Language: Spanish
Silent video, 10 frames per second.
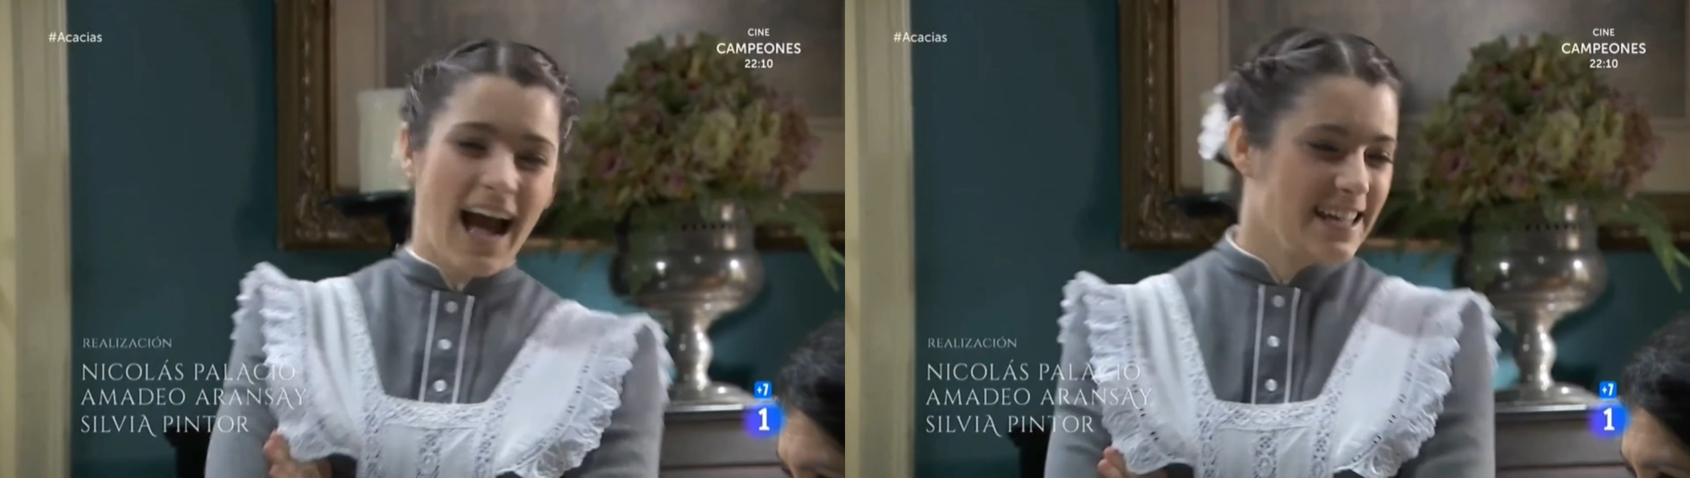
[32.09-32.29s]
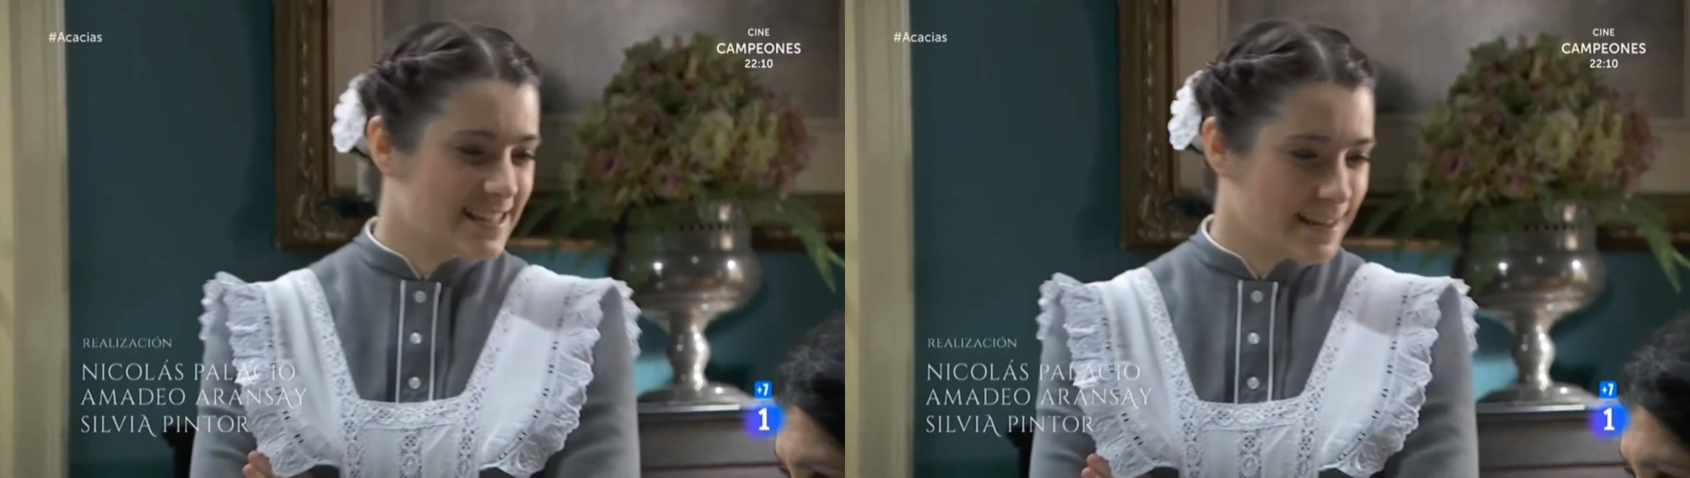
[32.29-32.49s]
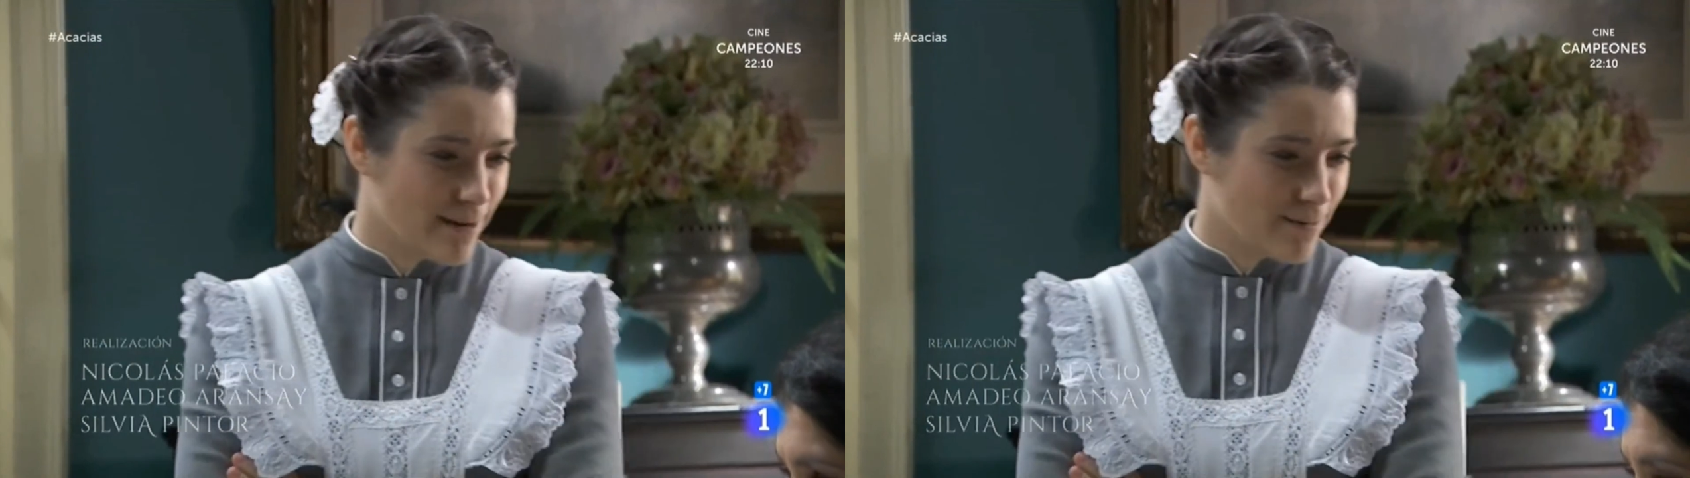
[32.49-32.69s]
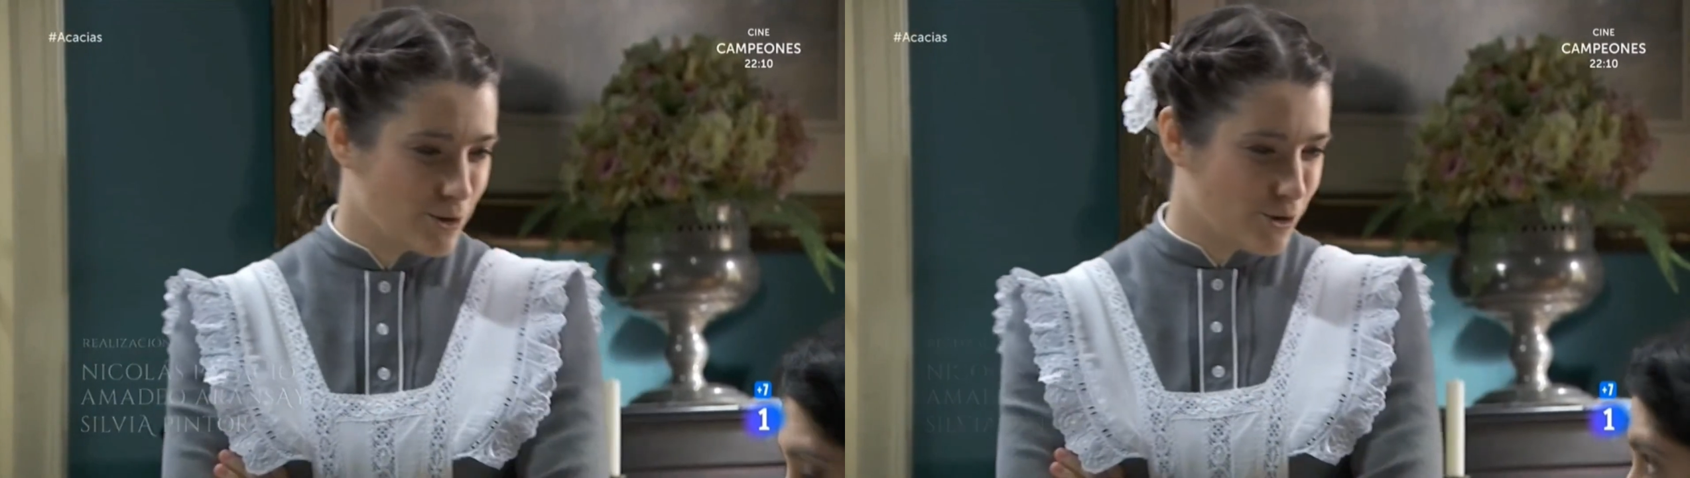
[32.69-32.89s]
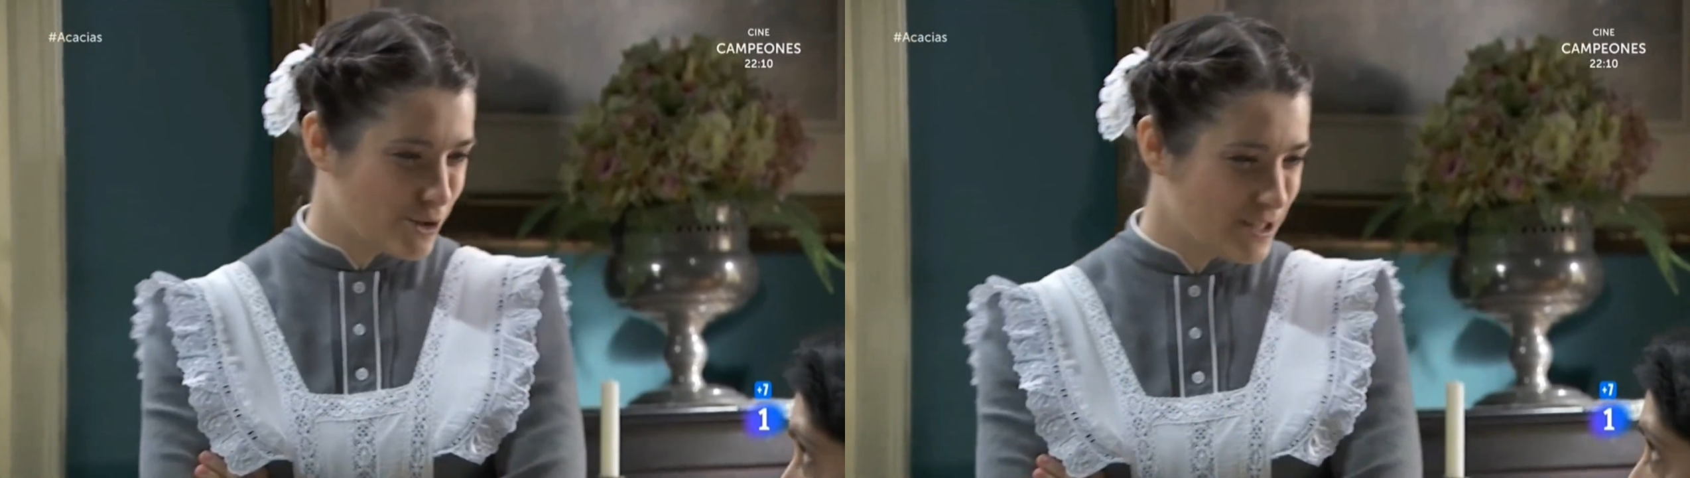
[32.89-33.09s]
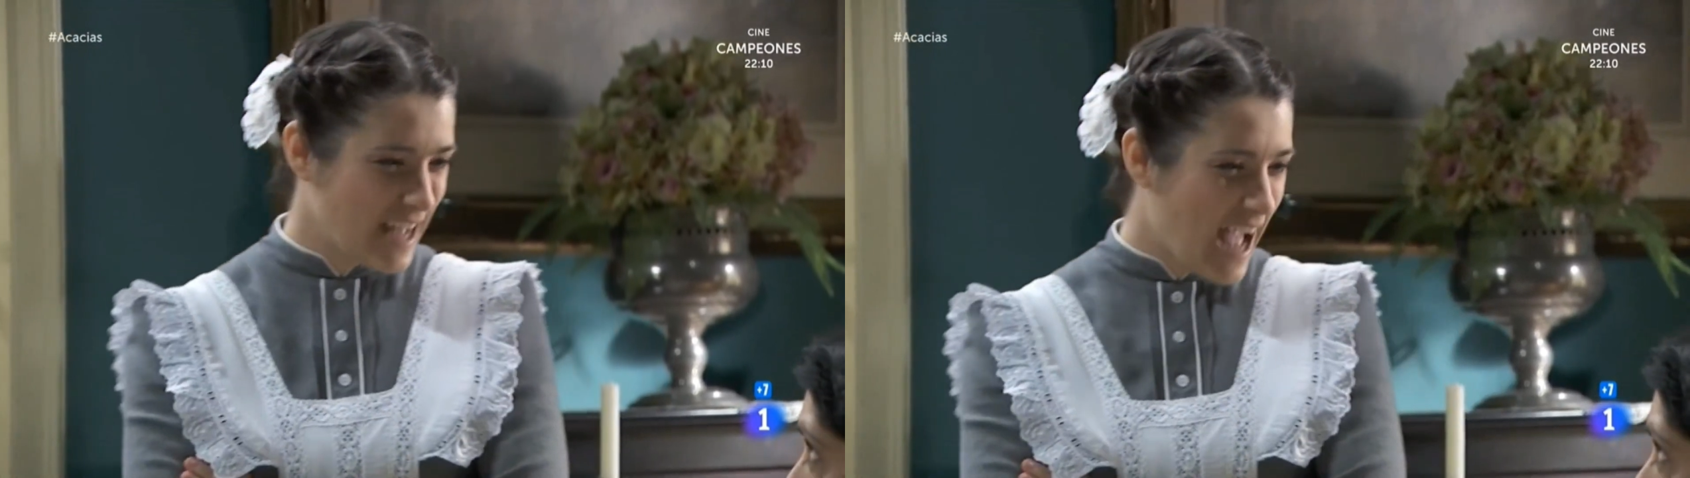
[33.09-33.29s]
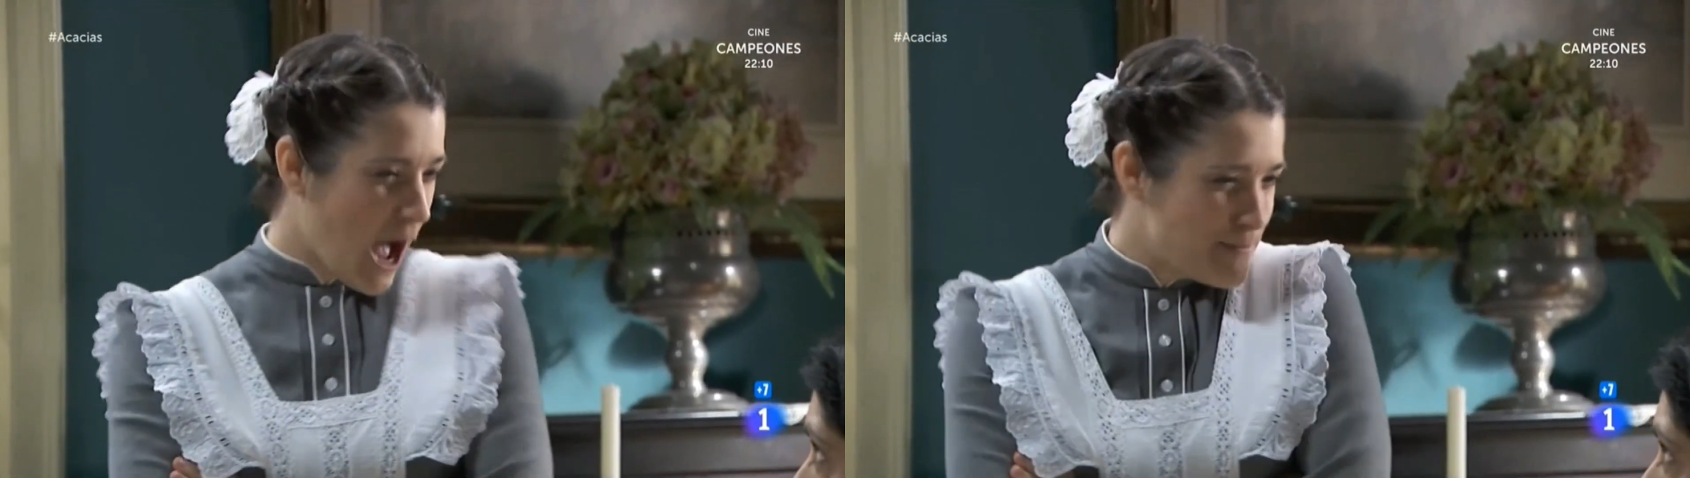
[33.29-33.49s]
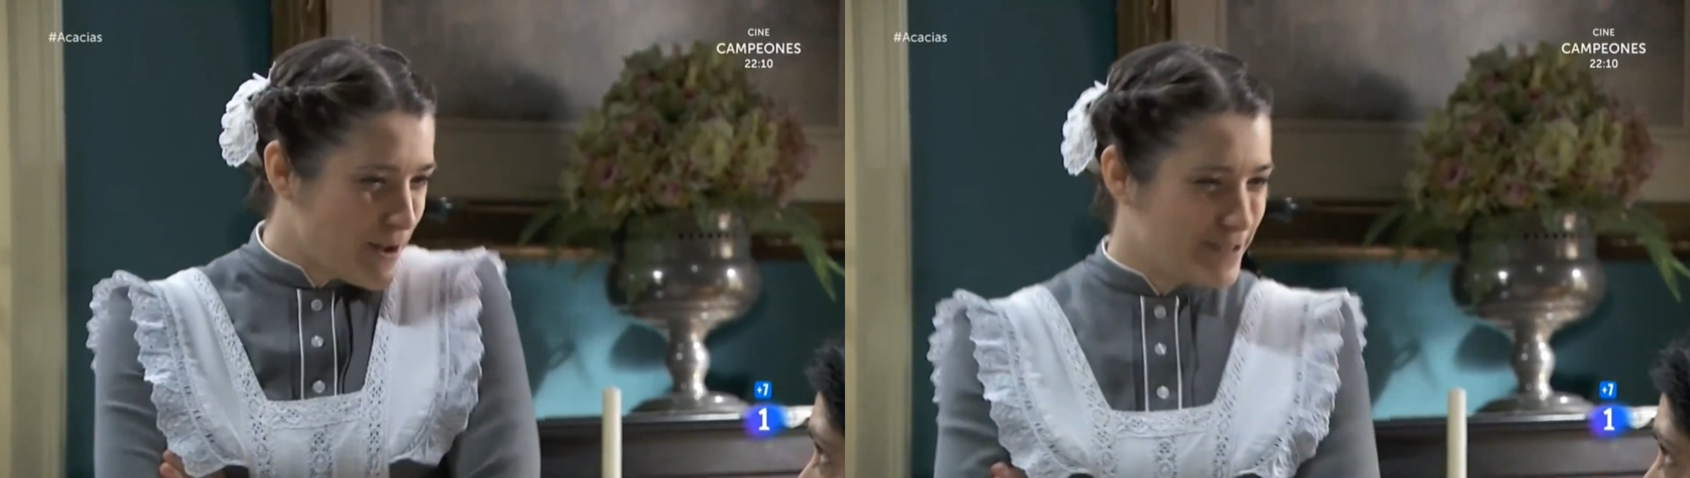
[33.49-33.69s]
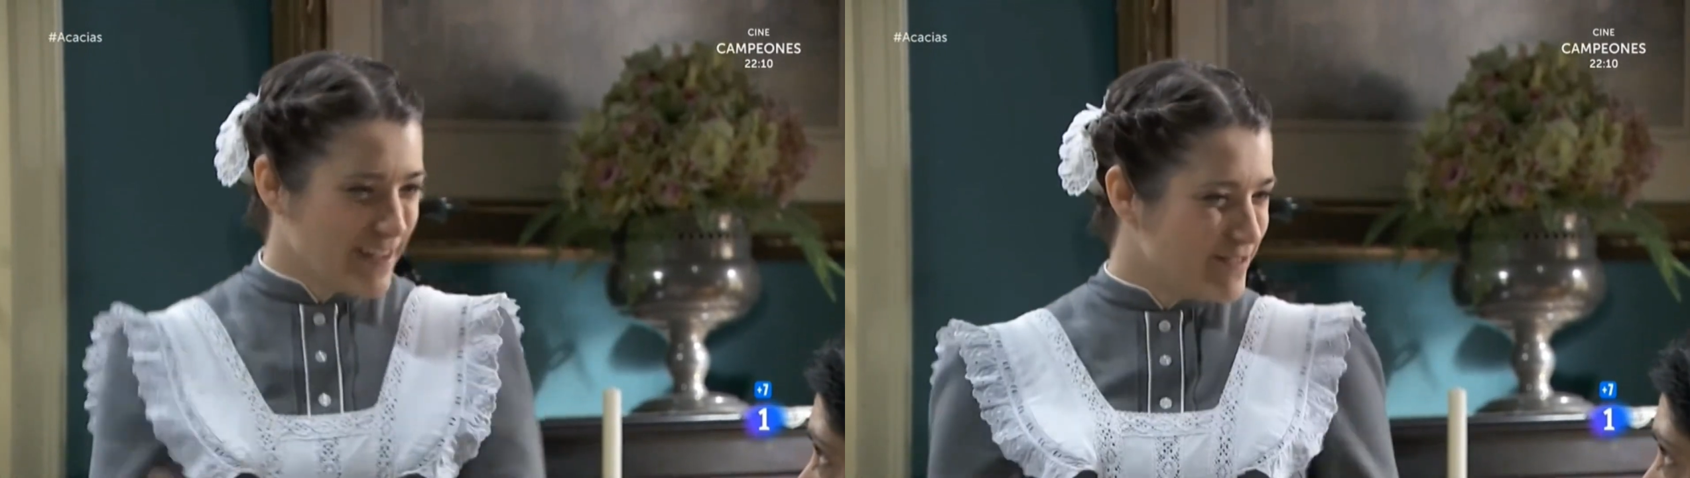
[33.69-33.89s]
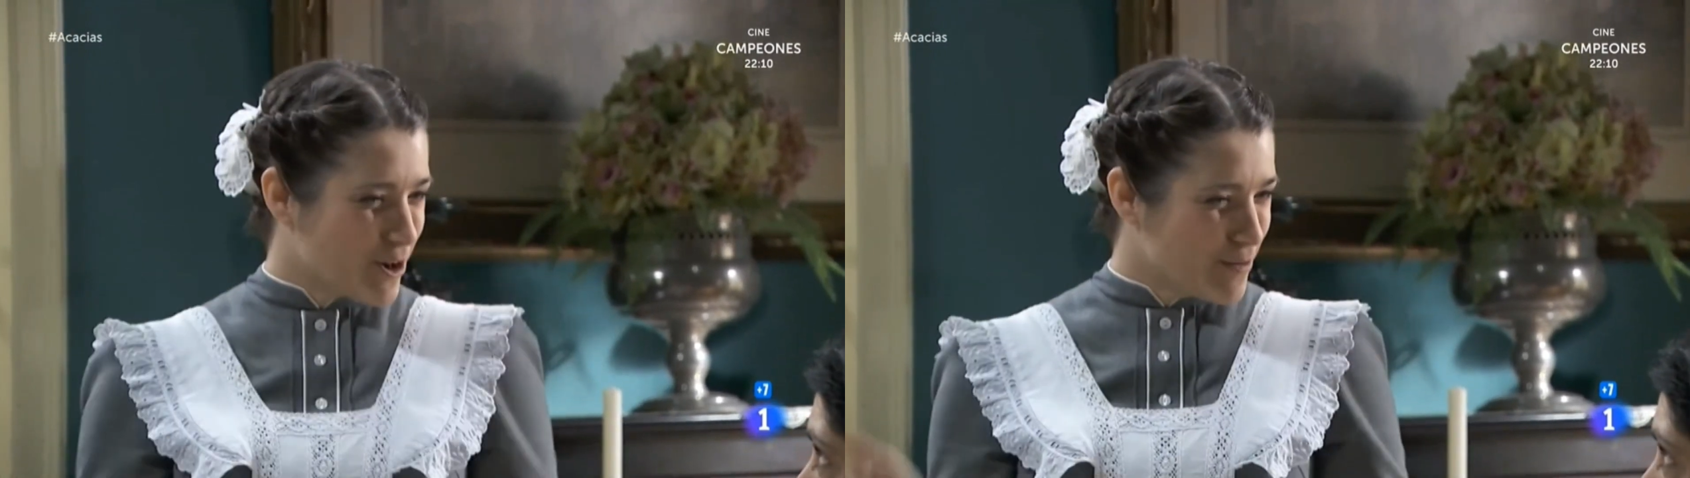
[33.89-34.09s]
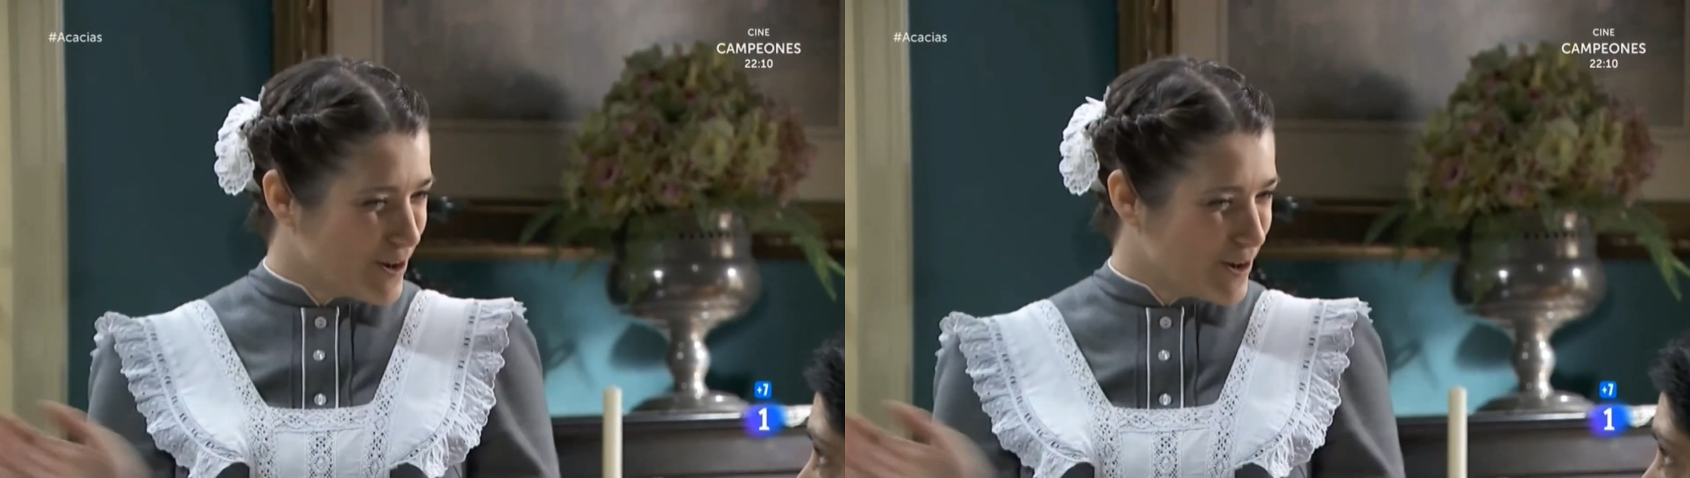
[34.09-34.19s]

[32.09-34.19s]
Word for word: Ahí estábamos todos, aplaudiendo como